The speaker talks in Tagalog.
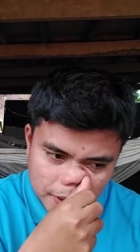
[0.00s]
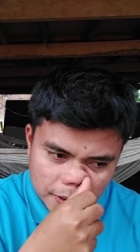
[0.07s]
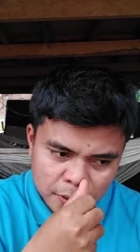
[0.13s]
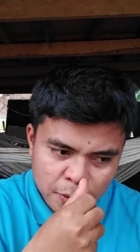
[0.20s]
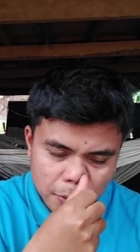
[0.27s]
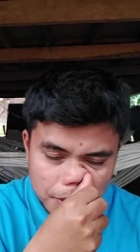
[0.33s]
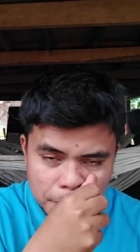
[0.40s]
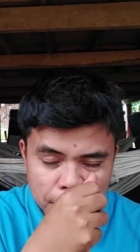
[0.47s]

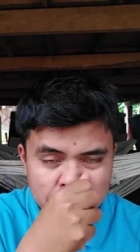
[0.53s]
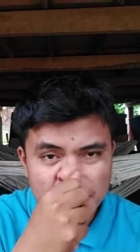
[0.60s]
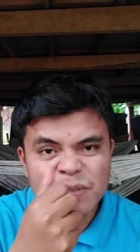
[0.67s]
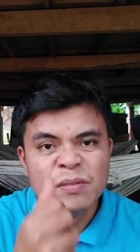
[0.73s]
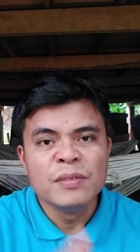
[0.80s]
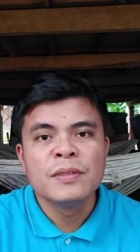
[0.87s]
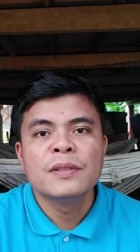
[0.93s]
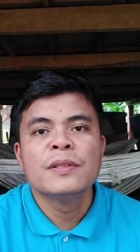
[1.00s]
so
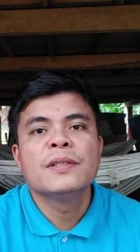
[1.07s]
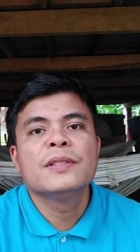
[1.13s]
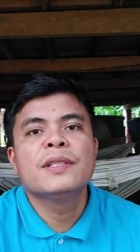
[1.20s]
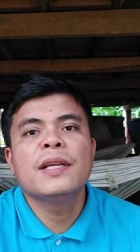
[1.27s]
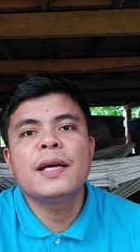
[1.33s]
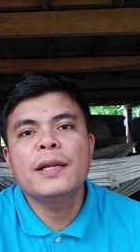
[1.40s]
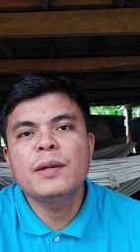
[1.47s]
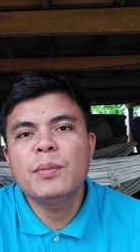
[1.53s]

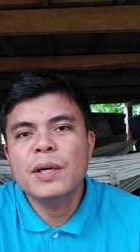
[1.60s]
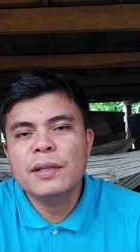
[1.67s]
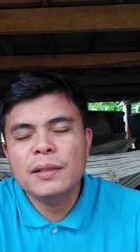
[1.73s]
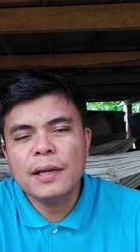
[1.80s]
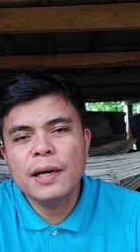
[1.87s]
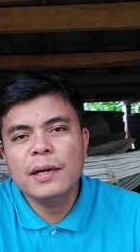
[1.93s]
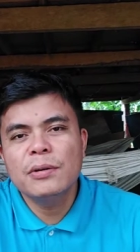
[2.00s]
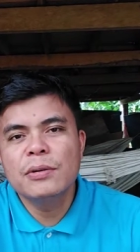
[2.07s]
sila ni mga
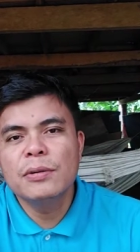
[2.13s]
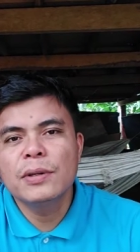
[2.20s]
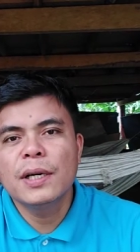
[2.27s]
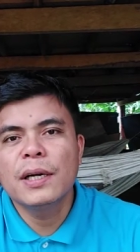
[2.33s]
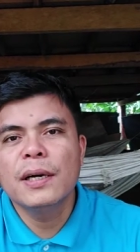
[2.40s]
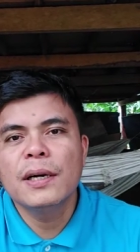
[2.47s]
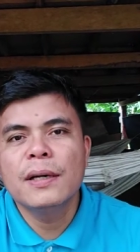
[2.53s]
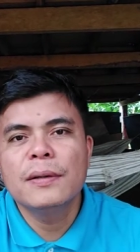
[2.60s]
tao
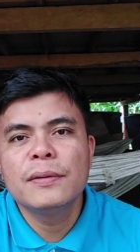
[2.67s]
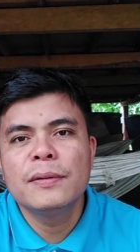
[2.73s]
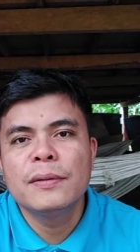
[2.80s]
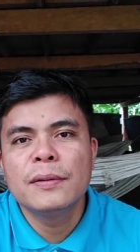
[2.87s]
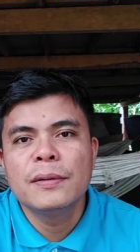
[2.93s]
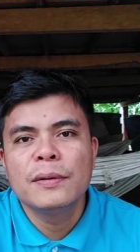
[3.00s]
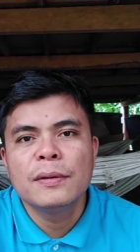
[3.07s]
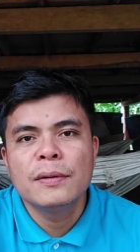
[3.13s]
nga
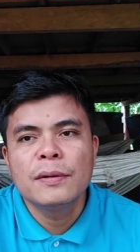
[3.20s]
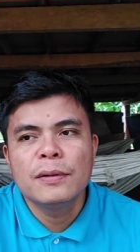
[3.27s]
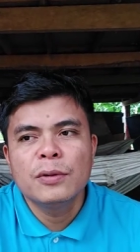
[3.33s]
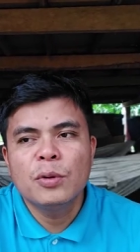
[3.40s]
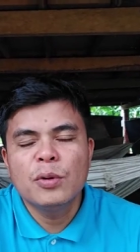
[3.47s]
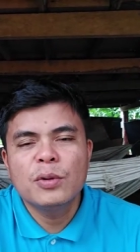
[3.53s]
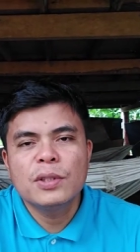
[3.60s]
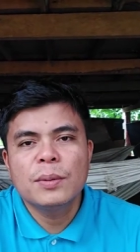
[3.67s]

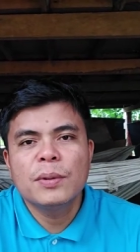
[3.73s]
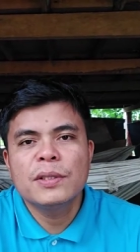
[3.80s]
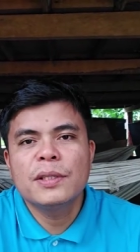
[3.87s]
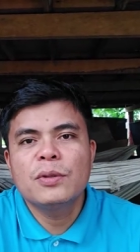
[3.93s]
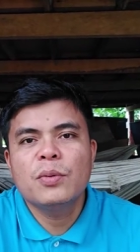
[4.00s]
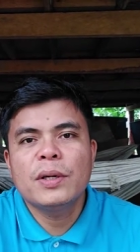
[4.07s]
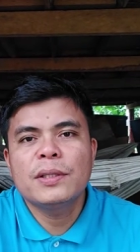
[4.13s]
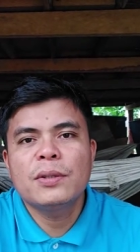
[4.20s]
tungod sa mga
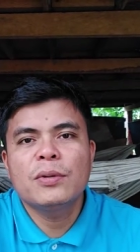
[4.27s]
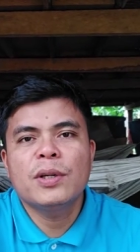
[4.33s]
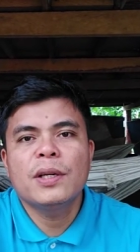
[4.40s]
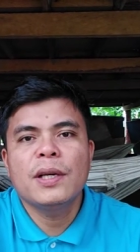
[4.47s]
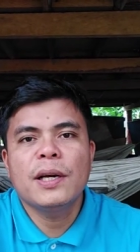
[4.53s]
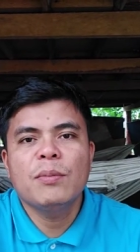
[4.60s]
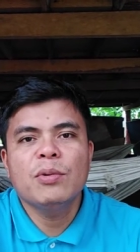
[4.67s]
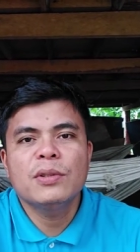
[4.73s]
sitwasyon nga
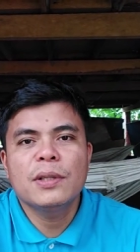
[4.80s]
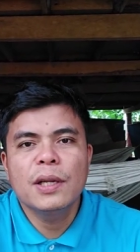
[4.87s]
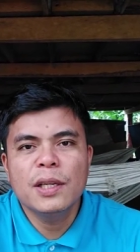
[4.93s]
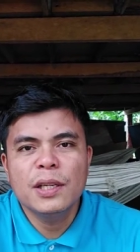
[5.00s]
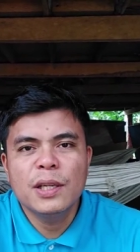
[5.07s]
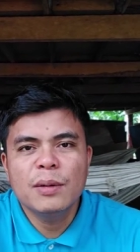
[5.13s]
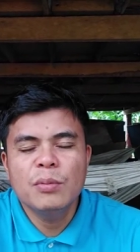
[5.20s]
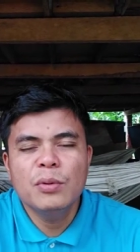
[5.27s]
naabot silang
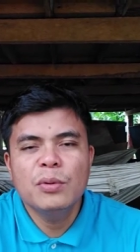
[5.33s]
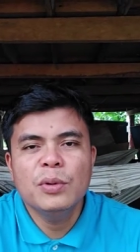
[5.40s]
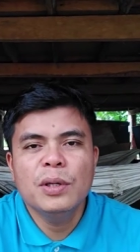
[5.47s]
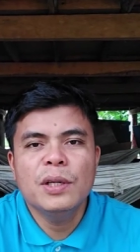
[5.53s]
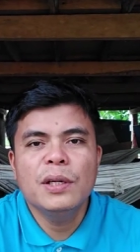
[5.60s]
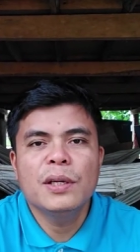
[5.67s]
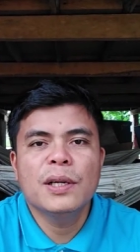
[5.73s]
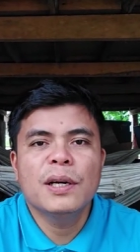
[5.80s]

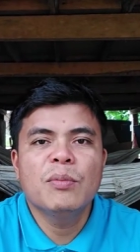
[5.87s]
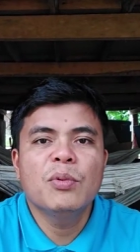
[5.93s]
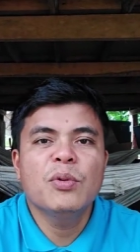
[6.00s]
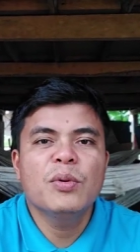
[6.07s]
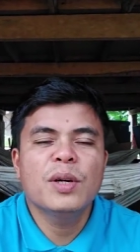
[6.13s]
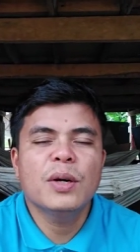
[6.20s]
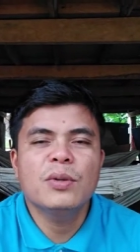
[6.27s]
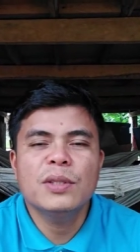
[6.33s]
kinabuhi
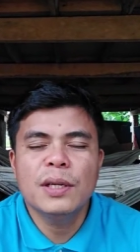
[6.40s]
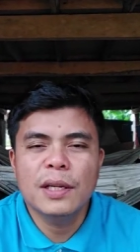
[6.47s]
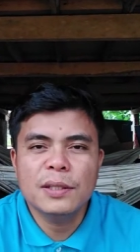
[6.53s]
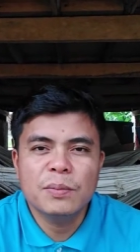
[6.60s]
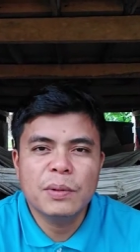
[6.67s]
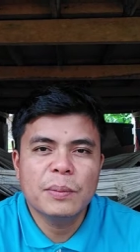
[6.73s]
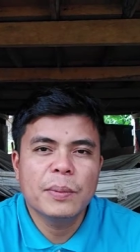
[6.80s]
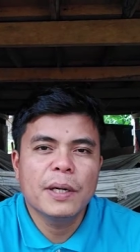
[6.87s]
nangabugnaw sila
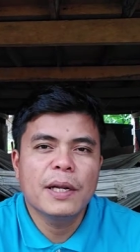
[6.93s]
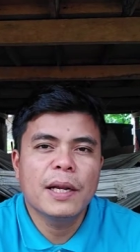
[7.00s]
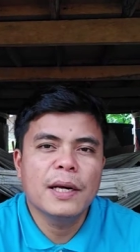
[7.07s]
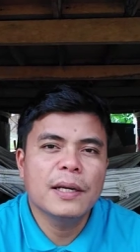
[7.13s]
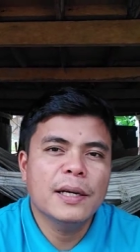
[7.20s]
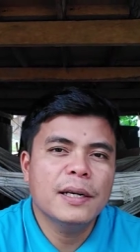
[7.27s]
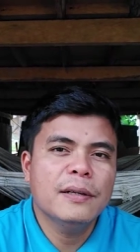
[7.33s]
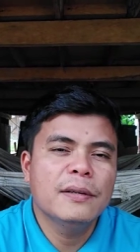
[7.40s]
sa
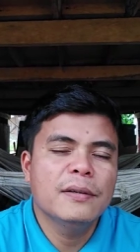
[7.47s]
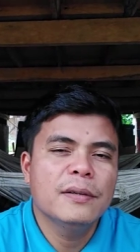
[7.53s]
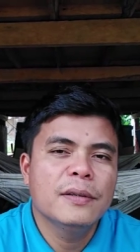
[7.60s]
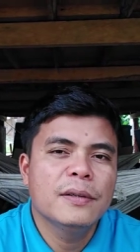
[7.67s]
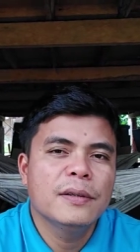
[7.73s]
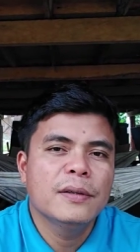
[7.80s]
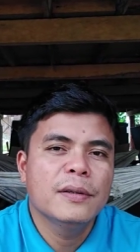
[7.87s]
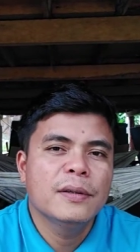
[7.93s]
pagpangalagad
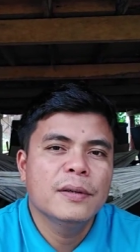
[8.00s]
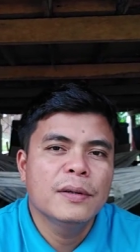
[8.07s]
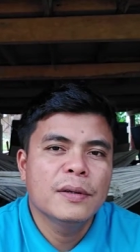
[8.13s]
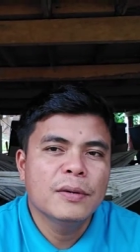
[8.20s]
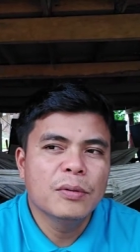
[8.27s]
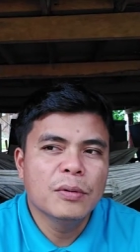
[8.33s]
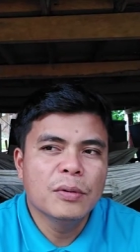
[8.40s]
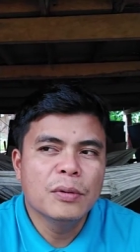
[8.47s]

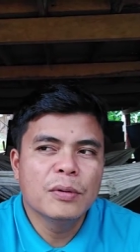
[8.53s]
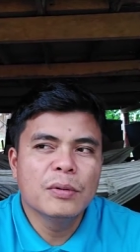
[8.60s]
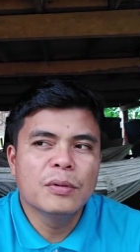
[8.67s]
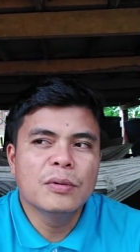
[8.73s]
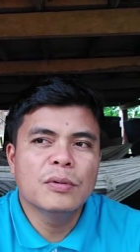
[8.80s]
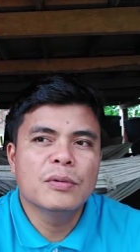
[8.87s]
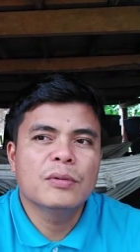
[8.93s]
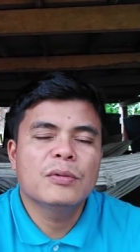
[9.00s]
o
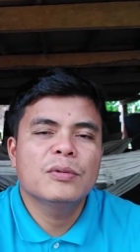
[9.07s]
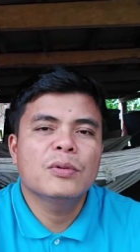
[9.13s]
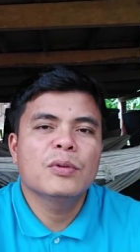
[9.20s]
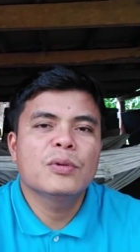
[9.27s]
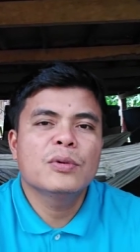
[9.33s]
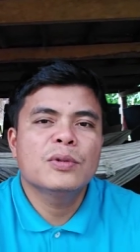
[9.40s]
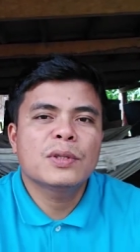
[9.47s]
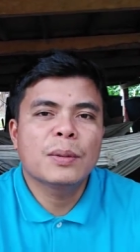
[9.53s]

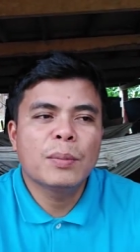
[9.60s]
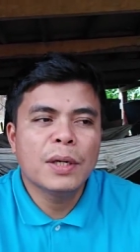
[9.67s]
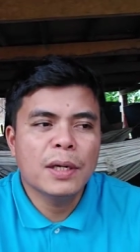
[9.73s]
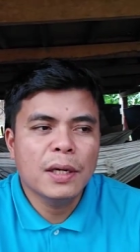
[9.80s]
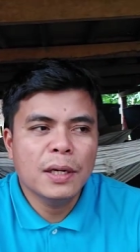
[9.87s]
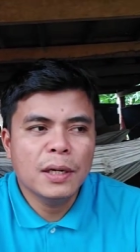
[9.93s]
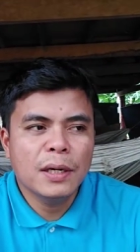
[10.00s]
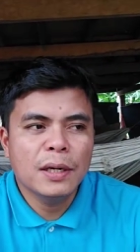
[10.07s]
tungod sa mga